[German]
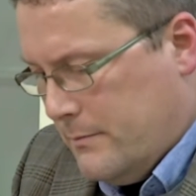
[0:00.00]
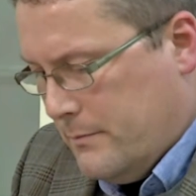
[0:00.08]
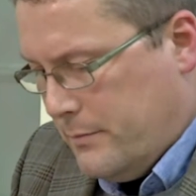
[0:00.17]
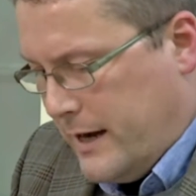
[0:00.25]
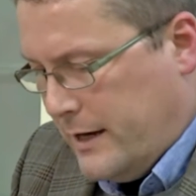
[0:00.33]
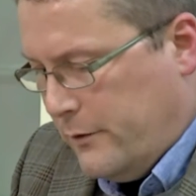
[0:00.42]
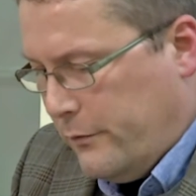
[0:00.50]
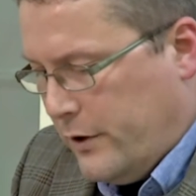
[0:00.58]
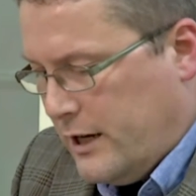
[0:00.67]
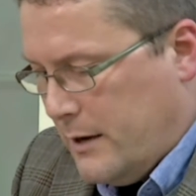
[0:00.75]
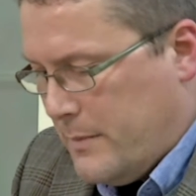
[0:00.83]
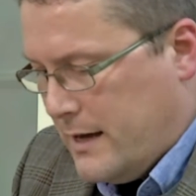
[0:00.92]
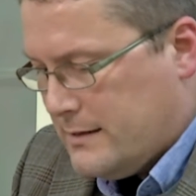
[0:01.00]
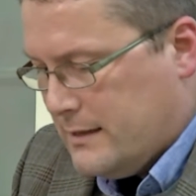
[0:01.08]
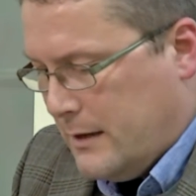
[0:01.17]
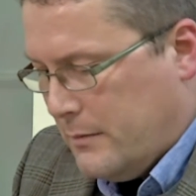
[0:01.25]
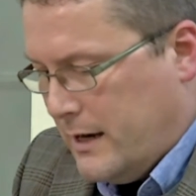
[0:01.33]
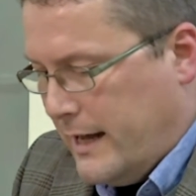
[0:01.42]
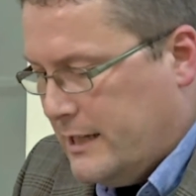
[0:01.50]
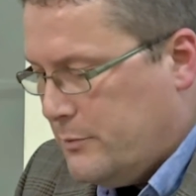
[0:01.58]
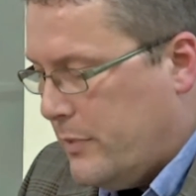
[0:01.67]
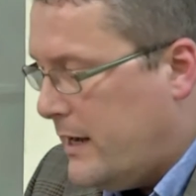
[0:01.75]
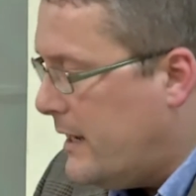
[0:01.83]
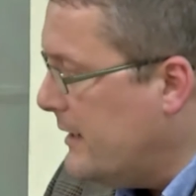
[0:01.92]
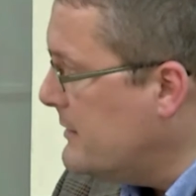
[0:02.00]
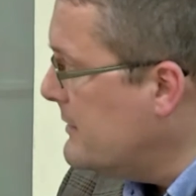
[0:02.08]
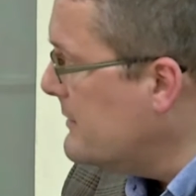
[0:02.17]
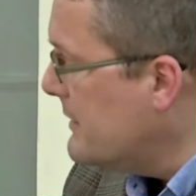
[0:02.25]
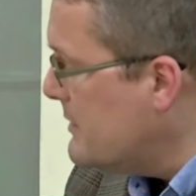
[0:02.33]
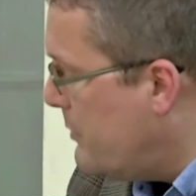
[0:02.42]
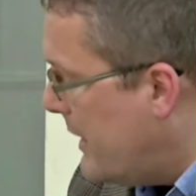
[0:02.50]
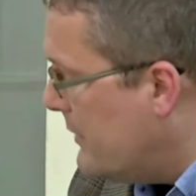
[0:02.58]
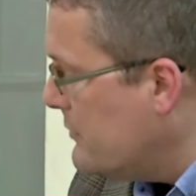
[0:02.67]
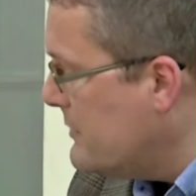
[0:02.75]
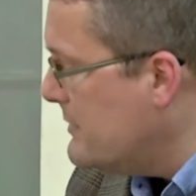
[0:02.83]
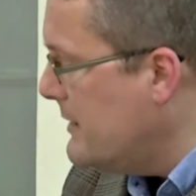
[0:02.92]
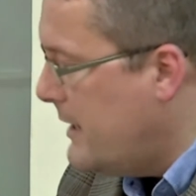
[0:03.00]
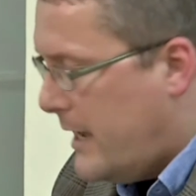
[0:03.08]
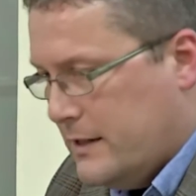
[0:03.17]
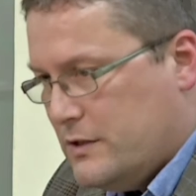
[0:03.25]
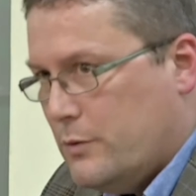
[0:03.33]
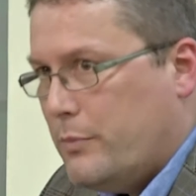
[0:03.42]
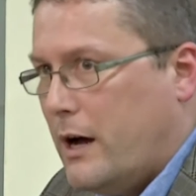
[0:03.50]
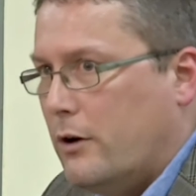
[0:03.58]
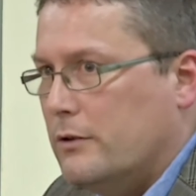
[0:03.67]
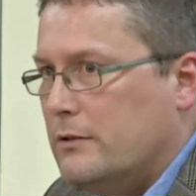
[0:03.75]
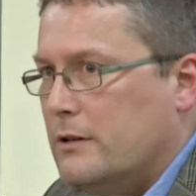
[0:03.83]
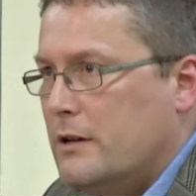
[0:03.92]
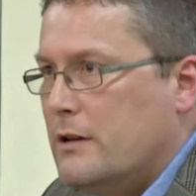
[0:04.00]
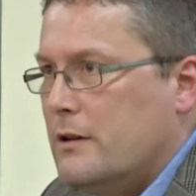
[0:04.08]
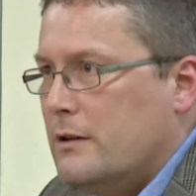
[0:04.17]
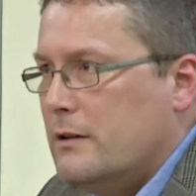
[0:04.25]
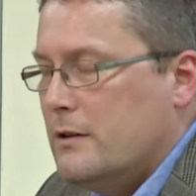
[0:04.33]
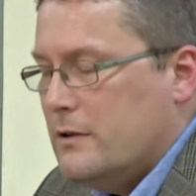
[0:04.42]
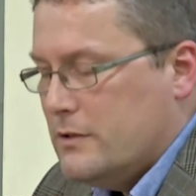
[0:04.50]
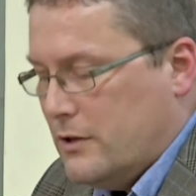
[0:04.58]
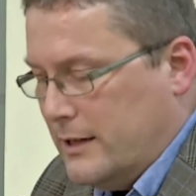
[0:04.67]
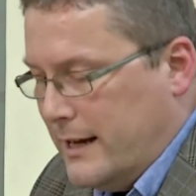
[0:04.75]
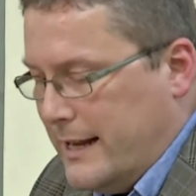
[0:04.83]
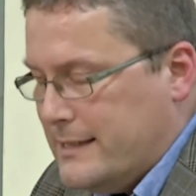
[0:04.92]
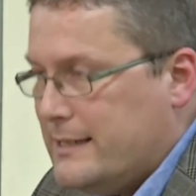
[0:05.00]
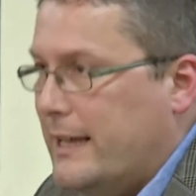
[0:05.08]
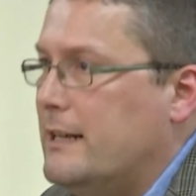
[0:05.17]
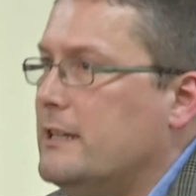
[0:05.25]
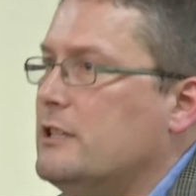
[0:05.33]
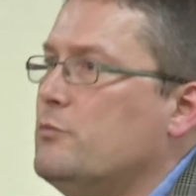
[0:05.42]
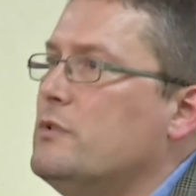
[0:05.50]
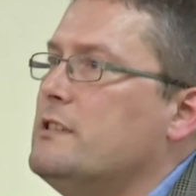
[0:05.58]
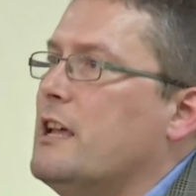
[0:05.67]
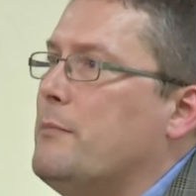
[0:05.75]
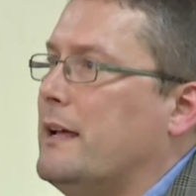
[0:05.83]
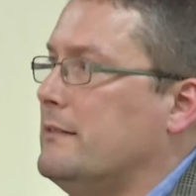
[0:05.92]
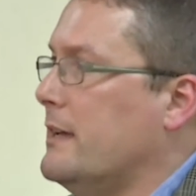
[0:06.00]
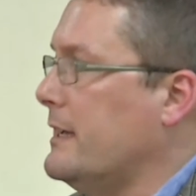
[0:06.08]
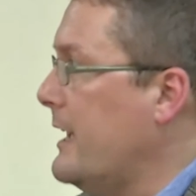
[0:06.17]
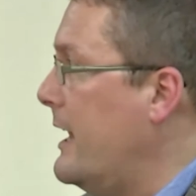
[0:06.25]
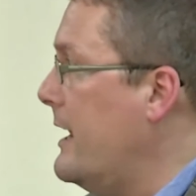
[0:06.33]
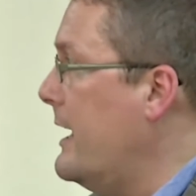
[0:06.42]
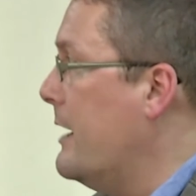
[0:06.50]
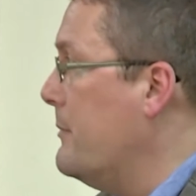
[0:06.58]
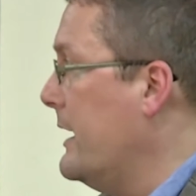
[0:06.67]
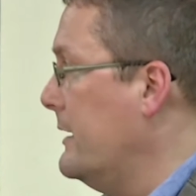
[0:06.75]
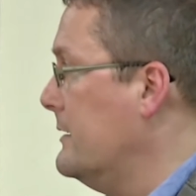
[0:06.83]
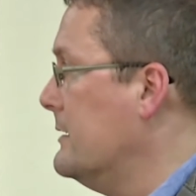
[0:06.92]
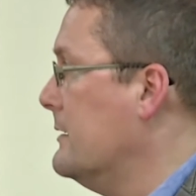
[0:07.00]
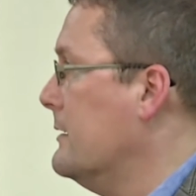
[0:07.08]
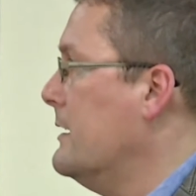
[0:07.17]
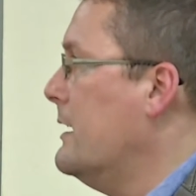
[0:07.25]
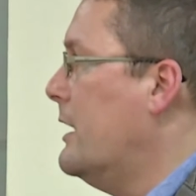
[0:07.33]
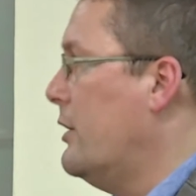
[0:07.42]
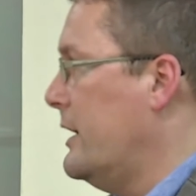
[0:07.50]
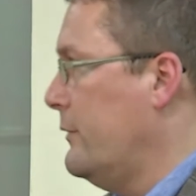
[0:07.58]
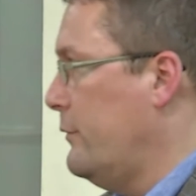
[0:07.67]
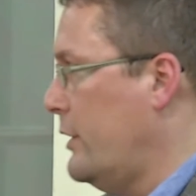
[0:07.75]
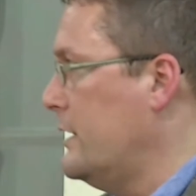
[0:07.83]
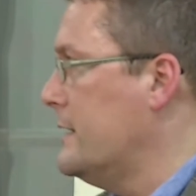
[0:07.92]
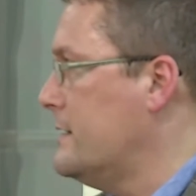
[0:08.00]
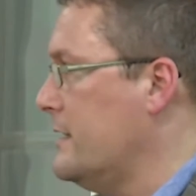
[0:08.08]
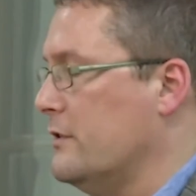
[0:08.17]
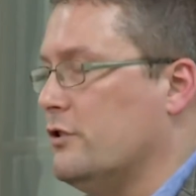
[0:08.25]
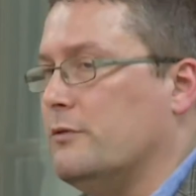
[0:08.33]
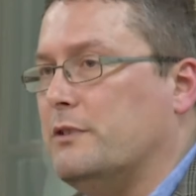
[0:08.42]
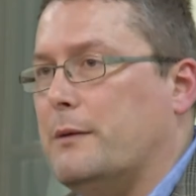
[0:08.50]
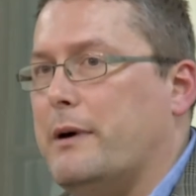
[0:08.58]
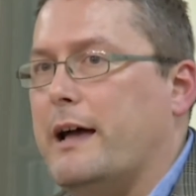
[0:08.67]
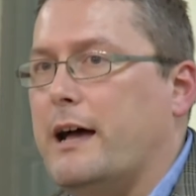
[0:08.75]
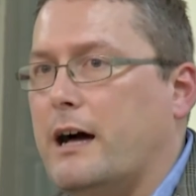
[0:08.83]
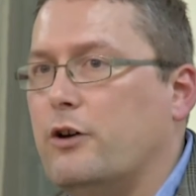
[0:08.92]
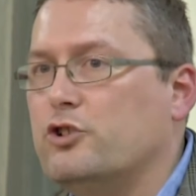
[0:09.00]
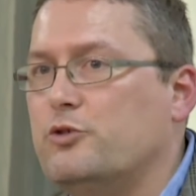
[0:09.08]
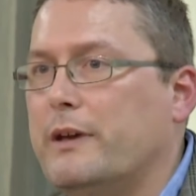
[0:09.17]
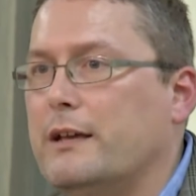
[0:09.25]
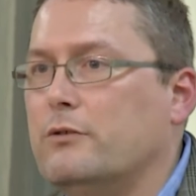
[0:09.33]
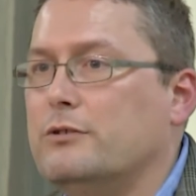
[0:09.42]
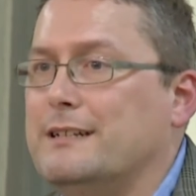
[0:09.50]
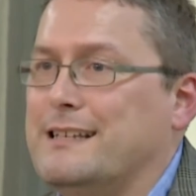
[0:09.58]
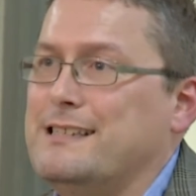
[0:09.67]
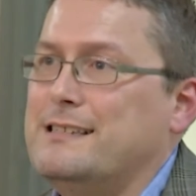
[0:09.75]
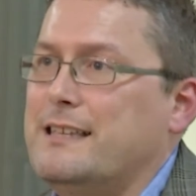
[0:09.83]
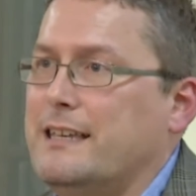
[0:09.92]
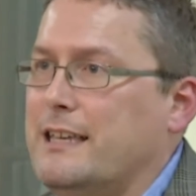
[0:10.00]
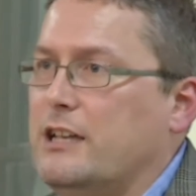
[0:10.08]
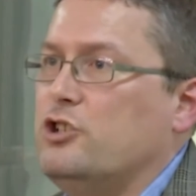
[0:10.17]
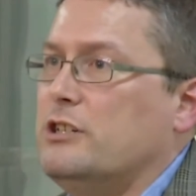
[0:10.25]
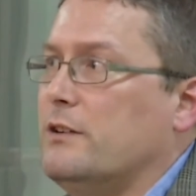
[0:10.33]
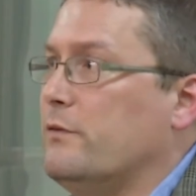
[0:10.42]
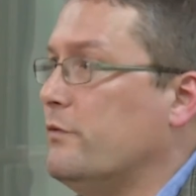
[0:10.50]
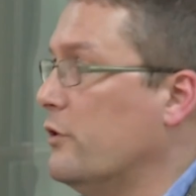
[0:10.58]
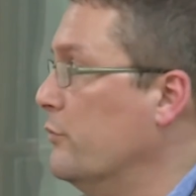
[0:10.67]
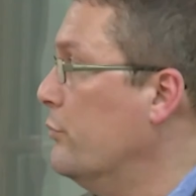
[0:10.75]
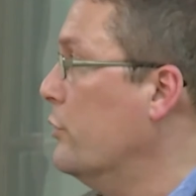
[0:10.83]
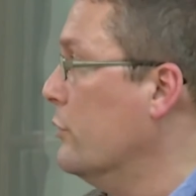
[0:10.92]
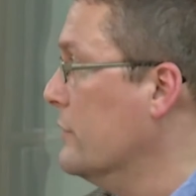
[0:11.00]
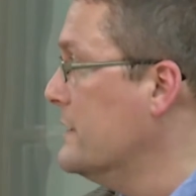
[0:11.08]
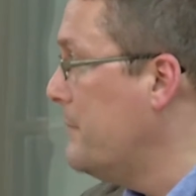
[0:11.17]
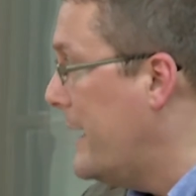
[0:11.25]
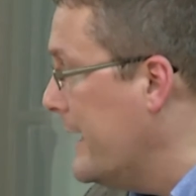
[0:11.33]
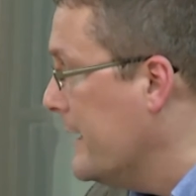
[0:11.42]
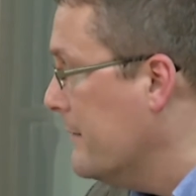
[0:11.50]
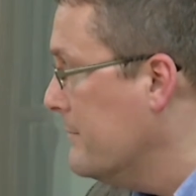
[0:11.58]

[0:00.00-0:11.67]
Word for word: beide Fördermaßnahmen gleichberechtigt als Planungsziel einzubauen, sondern letztendlich muss ja Material am Ende auch ein Förderzentrum dabei herausspringen und das ist der Gegenstand von Punkt 2.